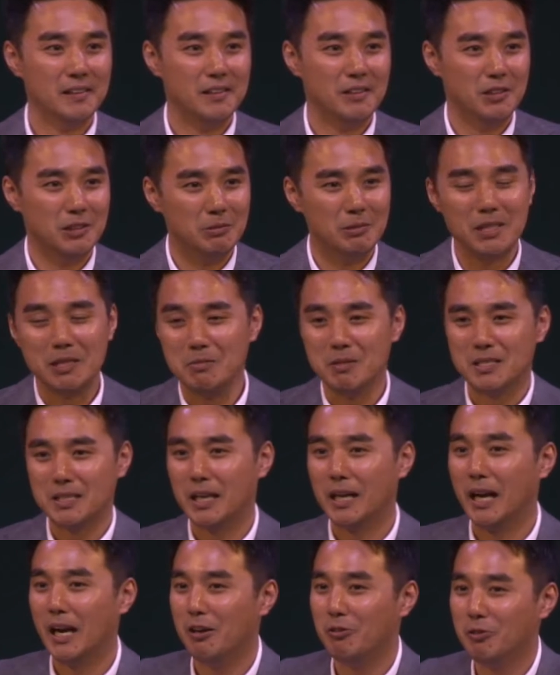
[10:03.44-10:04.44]
여러분들 이미
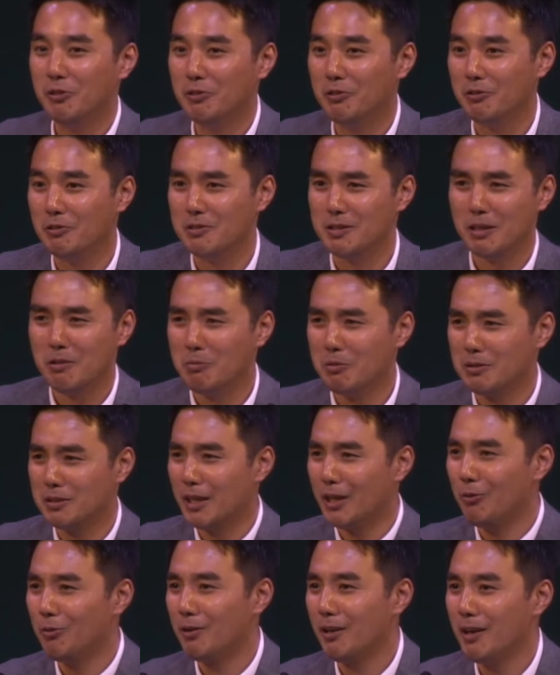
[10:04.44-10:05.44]
잘 알고 있는 거죠. 뭐
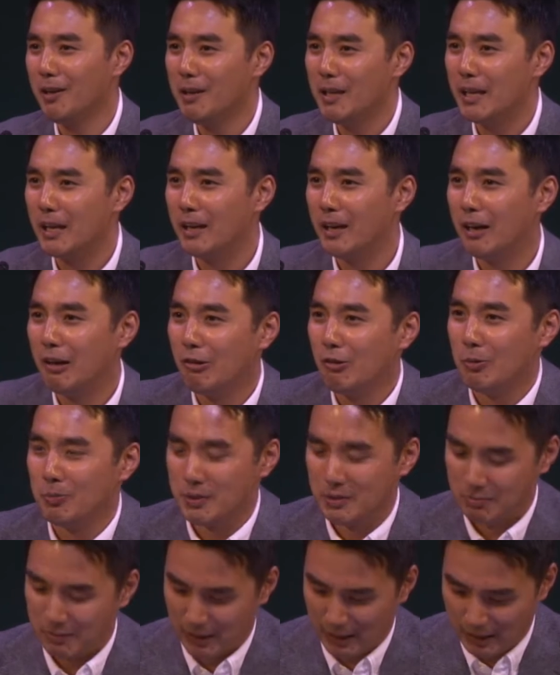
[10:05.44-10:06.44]
새롭게 얘기하는 거
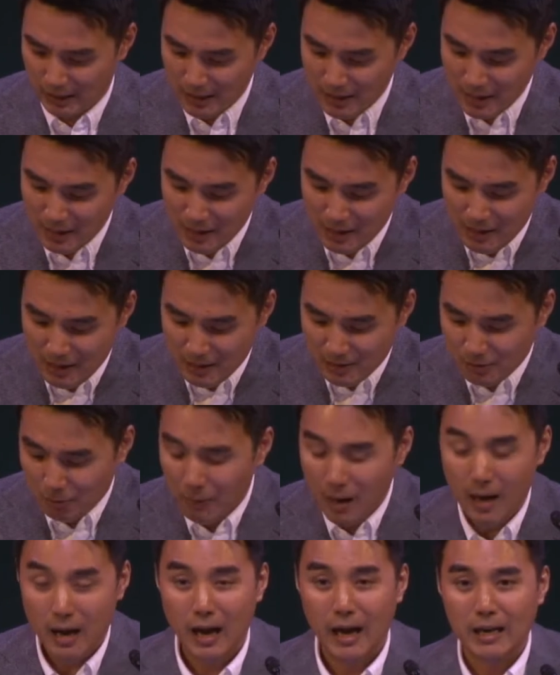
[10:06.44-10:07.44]
없습니다.
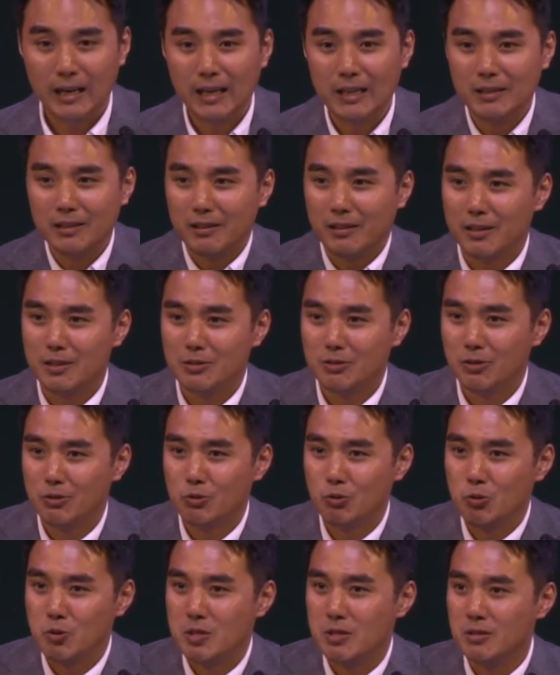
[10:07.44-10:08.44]
정말 하나님께서
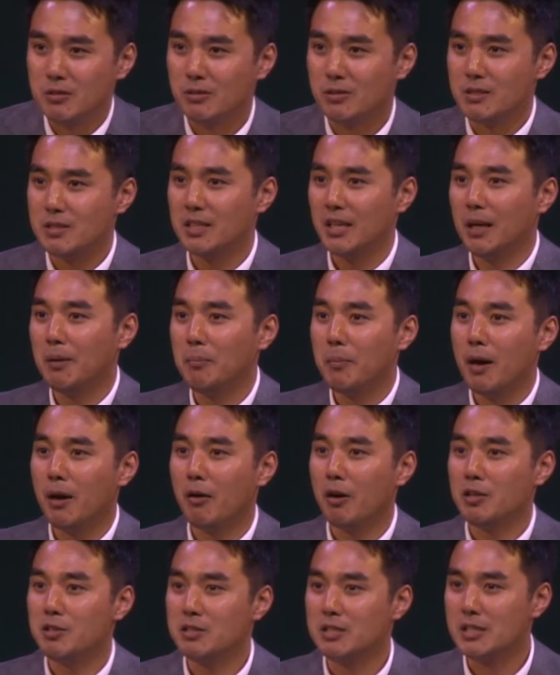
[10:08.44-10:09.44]
주시는 그
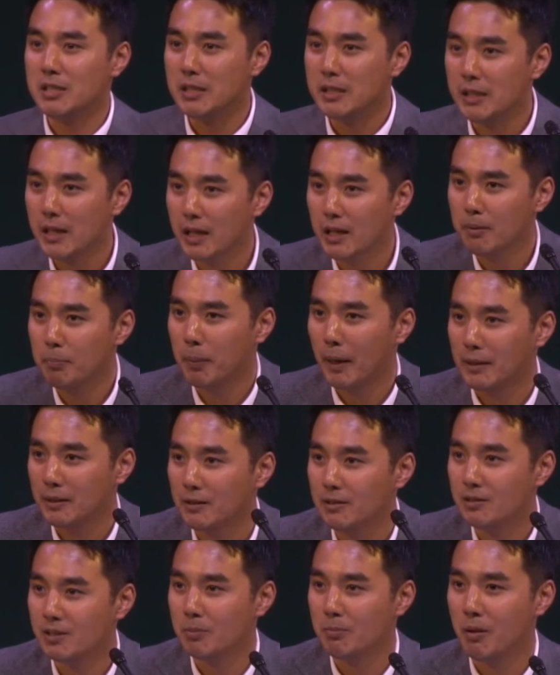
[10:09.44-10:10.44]
책망과 징계를
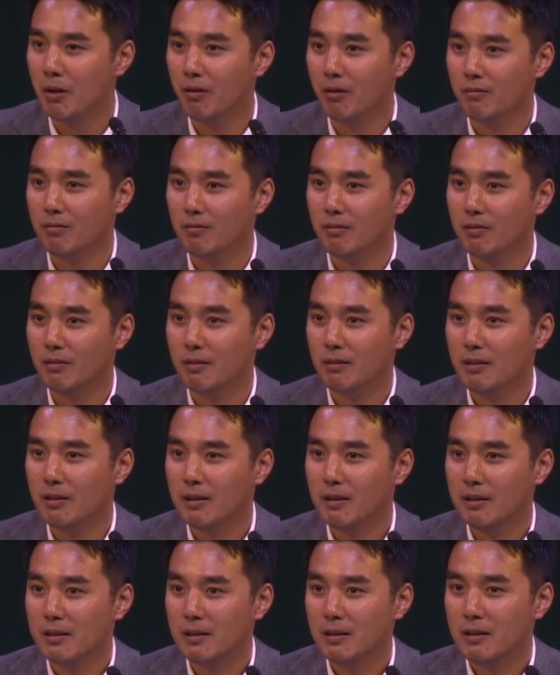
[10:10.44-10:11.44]
받아들이면
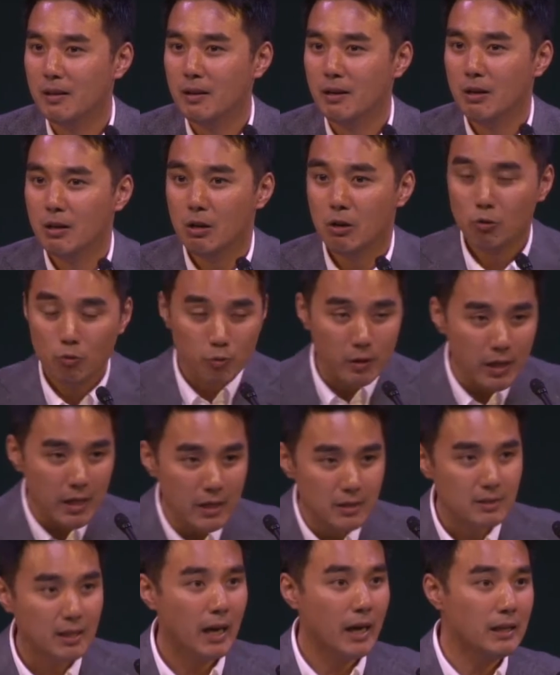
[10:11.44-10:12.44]

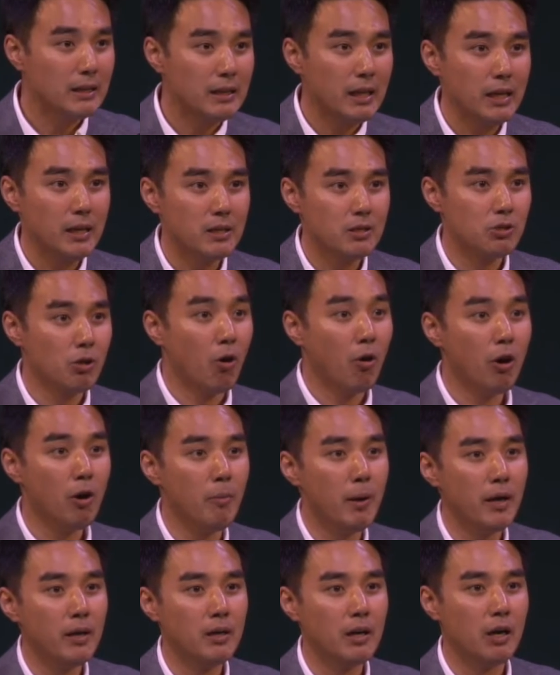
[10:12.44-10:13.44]
우리 상태를
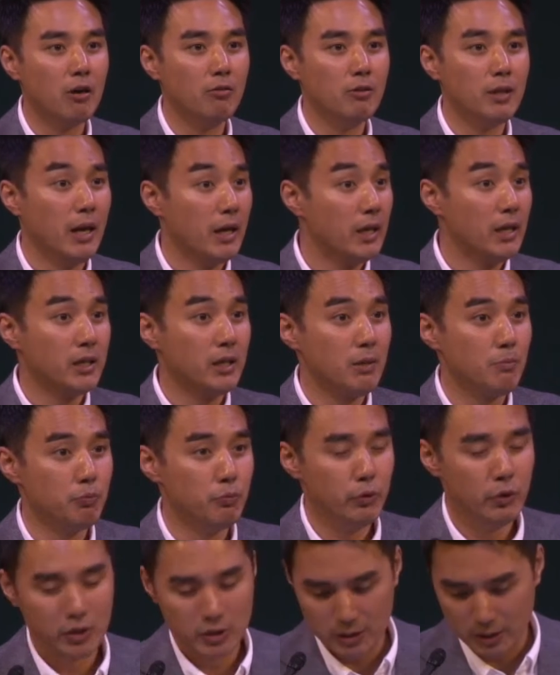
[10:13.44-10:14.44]
점검하는 가운데 하나님께
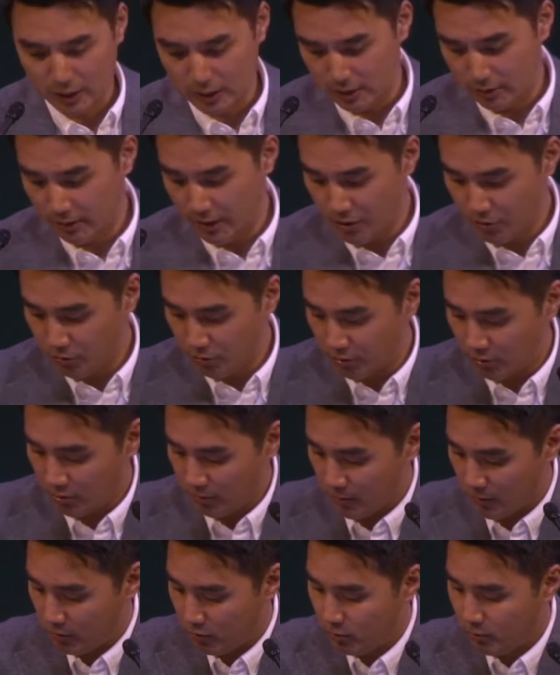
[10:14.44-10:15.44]
부여한 자가 될 수
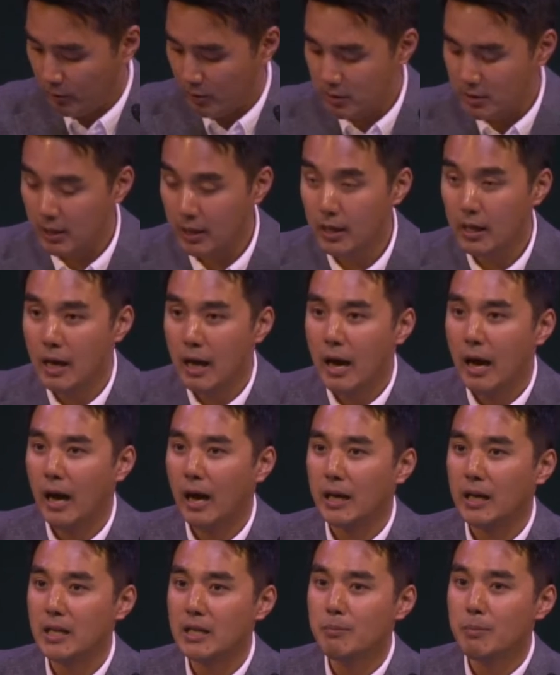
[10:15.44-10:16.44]
있으며 두 번째
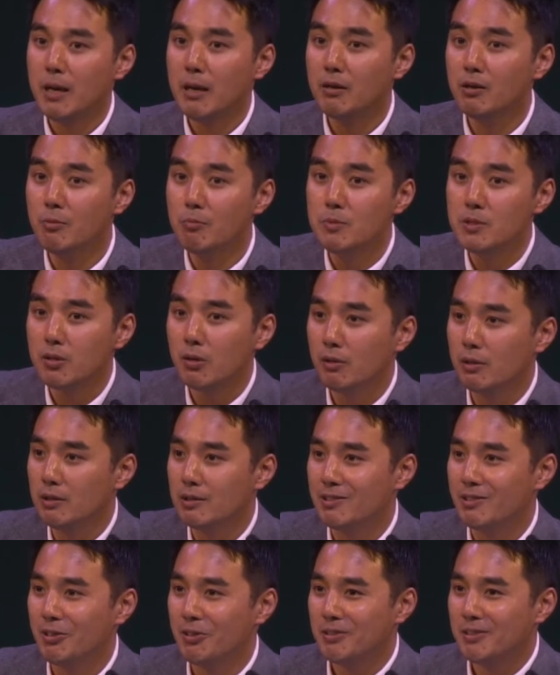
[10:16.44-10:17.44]
하나님의 음성을
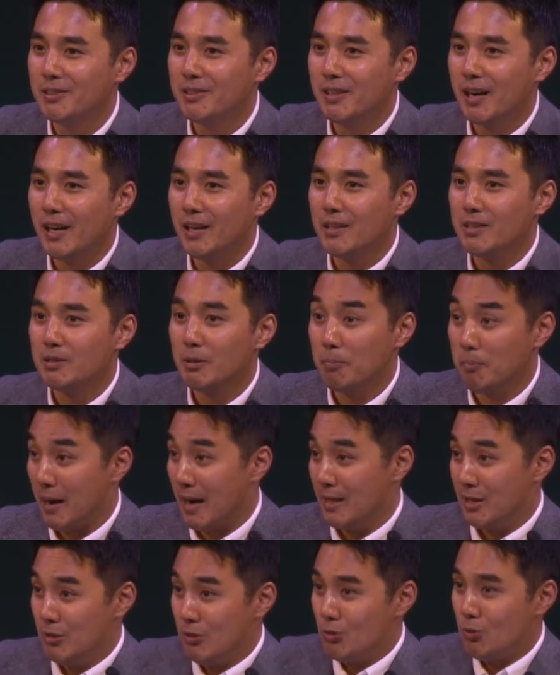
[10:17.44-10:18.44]
들어 그 안에서
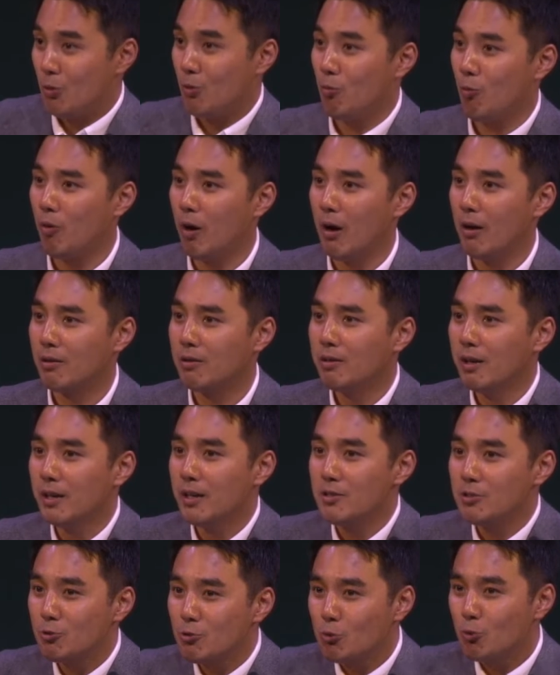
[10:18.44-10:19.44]
만족과 그
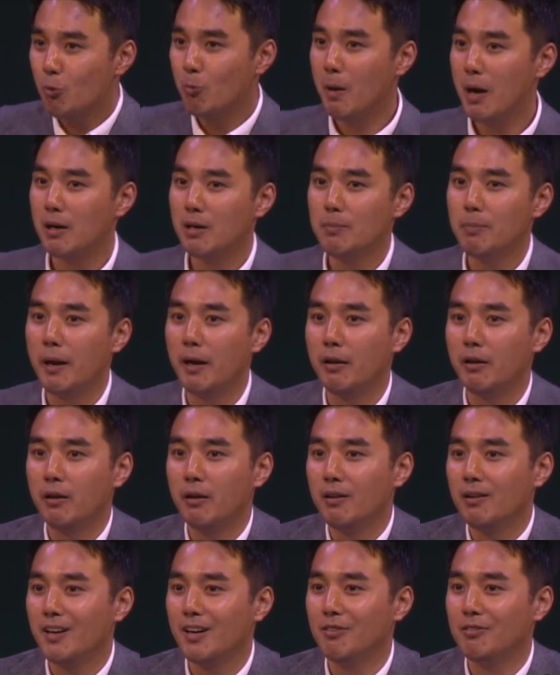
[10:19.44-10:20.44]
안에서 소망을
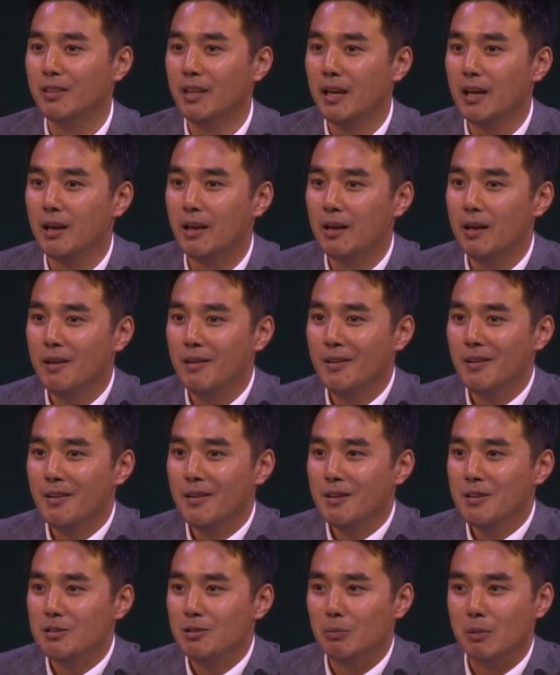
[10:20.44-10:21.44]
발견하는 가운데
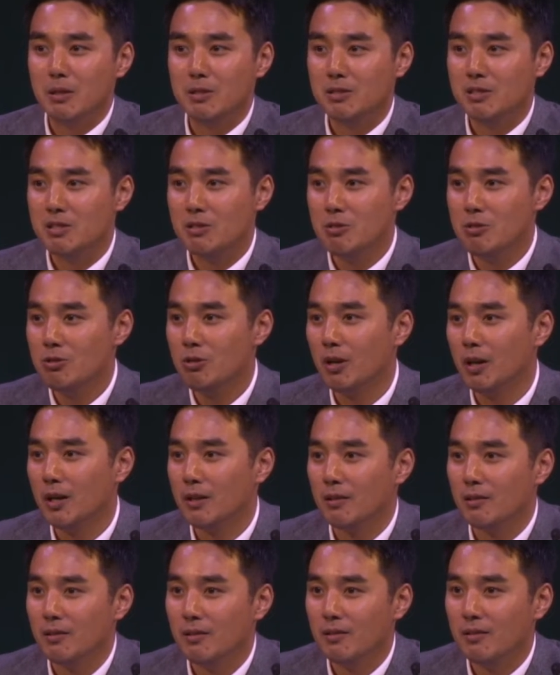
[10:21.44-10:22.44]
정말
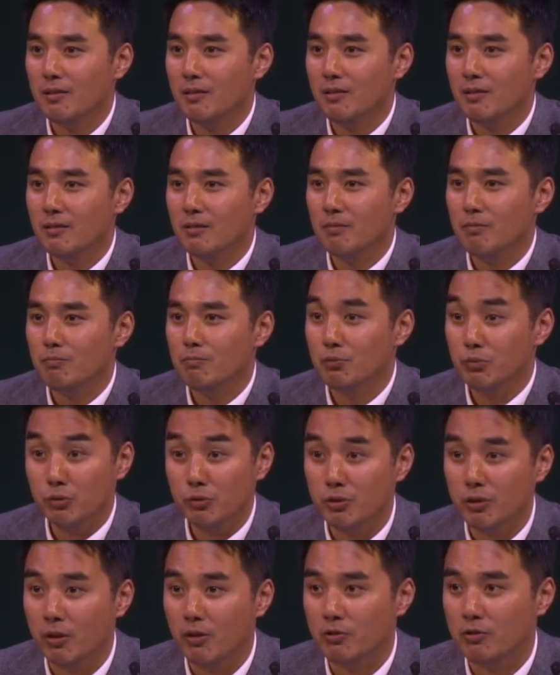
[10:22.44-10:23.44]
진정한
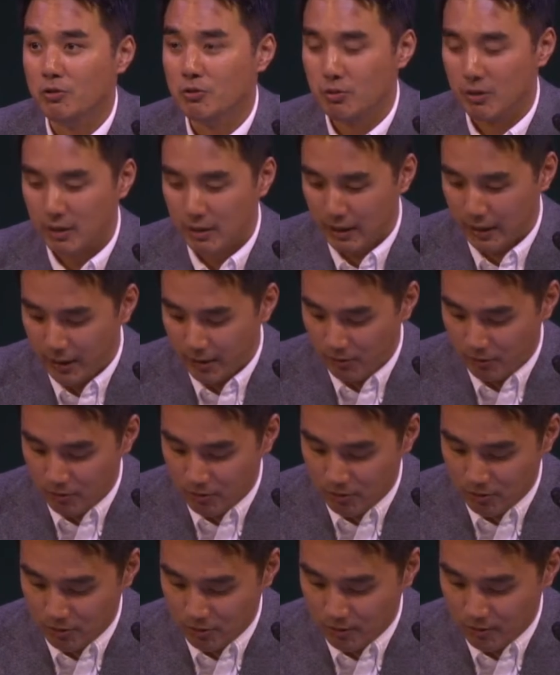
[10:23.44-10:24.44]
부를 얻을 수 있다는
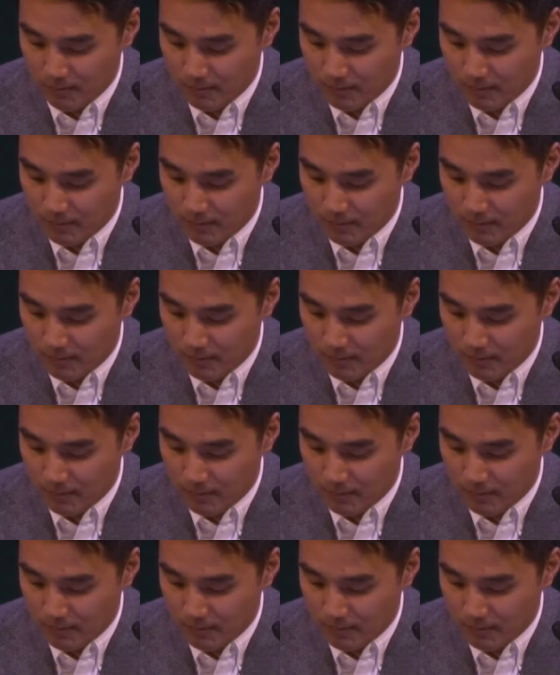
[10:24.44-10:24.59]
것이죠.